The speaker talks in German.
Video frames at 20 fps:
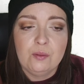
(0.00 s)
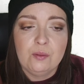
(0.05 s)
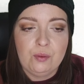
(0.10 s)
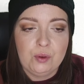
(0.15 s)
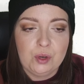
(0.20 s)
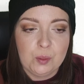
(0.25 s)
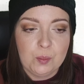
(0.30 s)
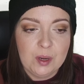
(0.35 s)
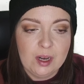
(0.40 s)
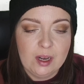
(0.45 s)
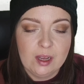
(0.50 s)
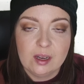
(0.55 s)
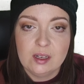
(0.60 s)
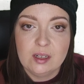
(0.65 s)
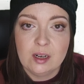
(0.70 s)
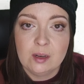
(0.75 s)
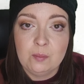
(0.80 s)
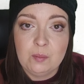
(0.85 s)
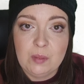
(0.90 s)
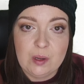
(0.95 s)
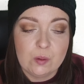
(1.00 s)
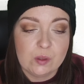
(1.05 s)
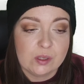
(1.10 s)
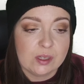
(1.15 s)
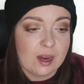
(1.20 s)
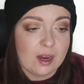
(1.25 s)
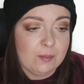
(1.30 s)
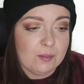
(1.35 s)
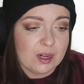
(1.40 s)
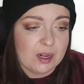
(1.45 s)
Für die mittlere dann
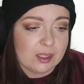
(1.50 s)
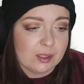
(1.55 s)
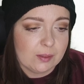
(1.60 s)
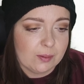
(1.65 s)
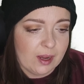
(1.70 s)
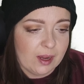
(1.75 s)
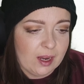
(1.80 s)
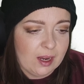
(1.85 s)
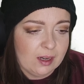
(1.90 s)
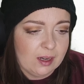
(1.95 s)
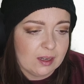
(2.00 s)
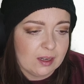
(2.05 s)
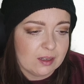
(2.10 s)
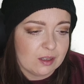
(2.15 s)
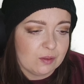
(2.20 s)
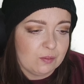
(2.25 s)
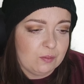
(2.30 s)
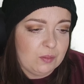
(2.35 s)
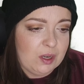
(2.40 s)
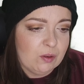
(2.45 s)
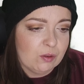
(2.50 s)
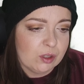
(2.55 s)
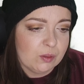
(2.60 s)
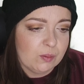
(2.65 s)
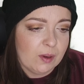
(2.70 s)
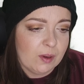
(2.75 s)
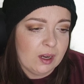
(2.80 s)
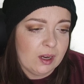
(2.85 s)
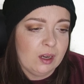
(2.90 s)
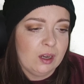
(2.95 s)
minus 1 mal 2, das ist minus
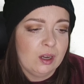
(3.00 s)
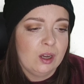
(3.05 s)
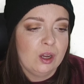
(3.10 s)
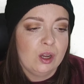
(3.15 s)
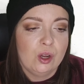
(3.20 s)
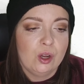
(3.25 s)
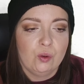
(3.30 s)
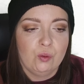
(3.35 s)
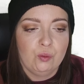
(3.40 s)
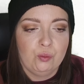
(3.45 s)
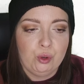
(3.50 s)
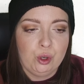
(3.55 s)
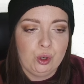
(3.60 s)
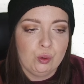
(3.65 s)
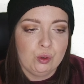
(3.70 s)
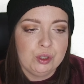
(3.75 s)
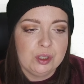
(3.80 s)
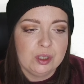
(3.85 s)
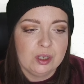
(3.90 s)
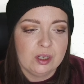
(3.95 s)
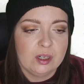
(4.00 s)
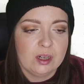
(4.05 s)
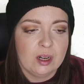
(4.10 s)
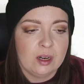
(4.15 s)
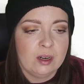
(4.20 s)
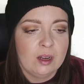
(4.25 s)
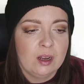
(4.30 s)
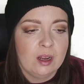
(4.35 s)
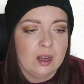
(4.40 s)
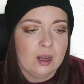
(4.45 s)
2. Und für die untere
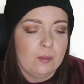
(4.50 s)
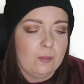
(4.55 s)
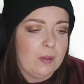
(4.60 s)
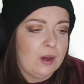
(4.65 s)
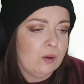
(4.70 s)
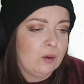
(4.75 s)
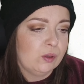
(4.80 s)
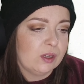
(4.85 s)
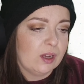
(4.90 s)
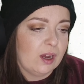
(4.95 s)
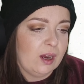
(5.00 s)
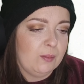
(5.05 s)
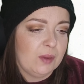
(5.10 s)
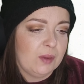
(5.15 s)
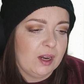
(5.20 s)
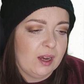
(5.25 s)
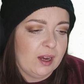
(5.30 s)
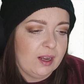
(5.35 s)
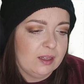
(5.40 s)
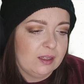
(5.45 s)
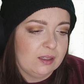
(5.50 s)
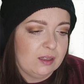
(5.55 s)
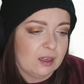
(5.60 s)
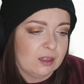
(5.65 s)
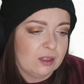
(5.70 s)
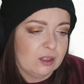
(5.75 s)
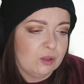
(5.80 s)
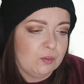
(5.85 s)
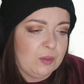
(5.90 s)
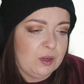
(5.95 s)
dann minus 1 mal 1,
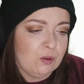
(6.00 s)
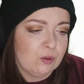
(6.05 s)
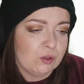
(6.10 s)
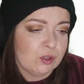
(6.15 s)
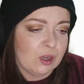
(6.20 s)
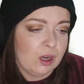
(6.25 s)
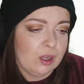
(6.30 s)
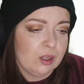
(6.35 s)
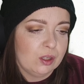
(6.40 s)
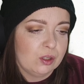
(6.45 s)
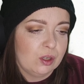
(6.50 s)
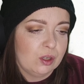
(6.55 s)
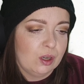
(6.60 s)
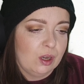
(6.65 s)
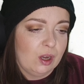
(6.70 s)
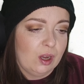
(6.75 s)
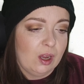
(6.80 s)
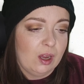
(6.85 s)
das ist minus 1.